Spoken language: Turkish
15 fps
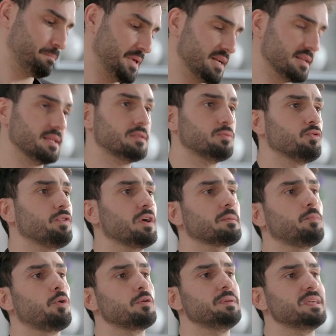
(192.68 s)
Bir adet
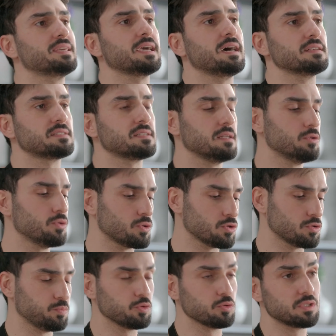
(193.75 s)
ufak boy bir kase alıyoruz.
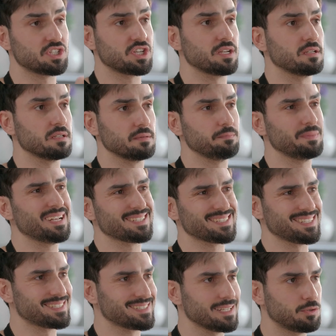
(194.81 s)
Bunun için biraz
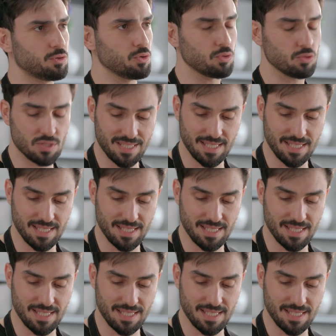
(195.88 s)
ıslatıyoruz